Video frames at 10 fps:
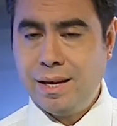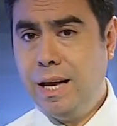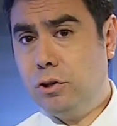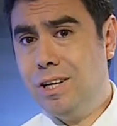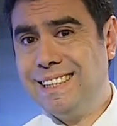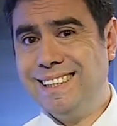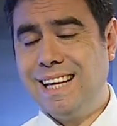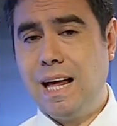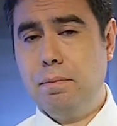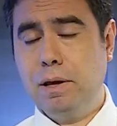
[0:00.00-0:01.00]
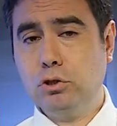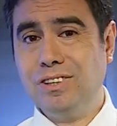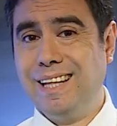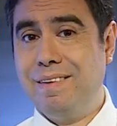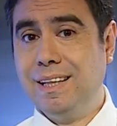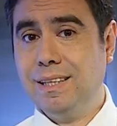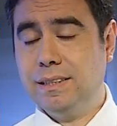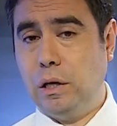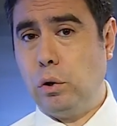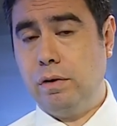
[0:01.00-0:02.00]
esto necesita al menos de
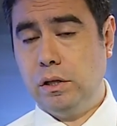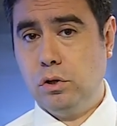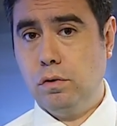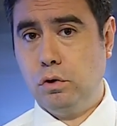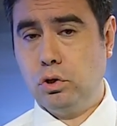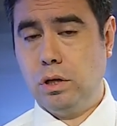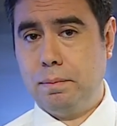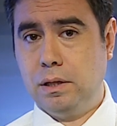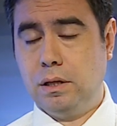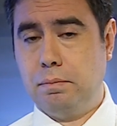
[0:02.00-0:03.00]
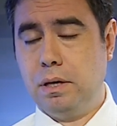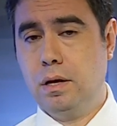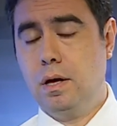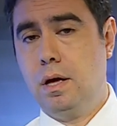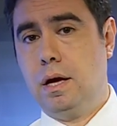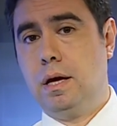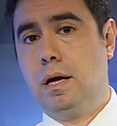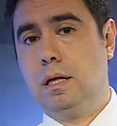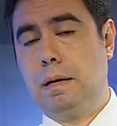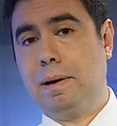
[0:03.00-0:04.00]
25 y 22 votos, depende también
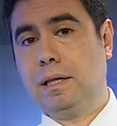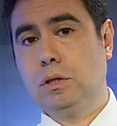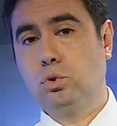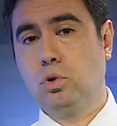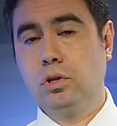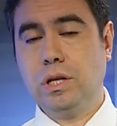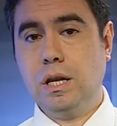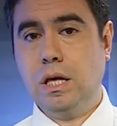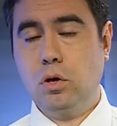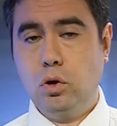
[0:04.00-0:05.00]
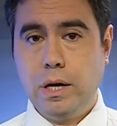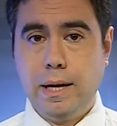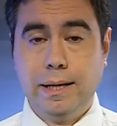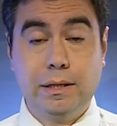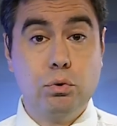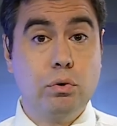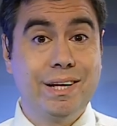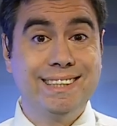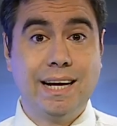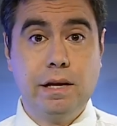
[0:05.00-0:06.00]
eh, de parte de su contenido. Eh, tiene una
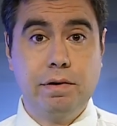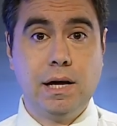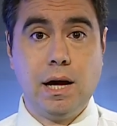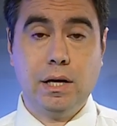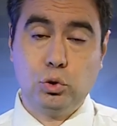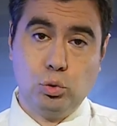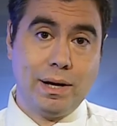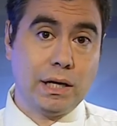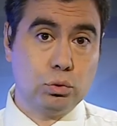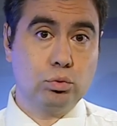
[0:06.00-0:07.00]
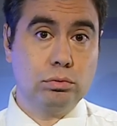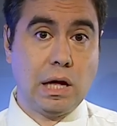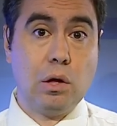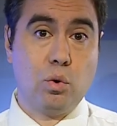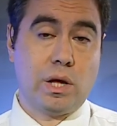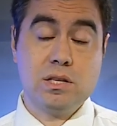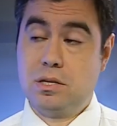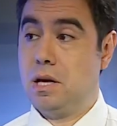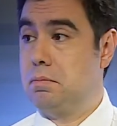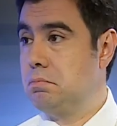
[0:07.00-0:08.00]
urgencia calificada de suma, que es un grado de
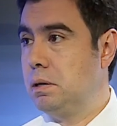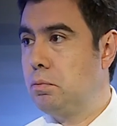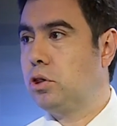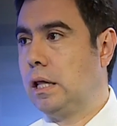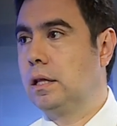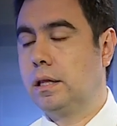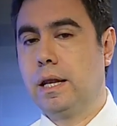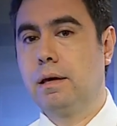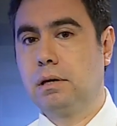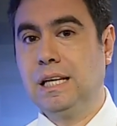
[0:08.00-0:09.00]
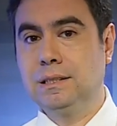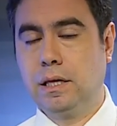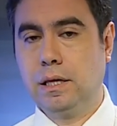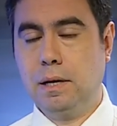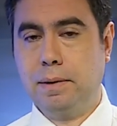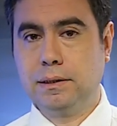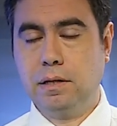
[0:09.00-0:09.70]
urgencia importante, tiene 15 días para ser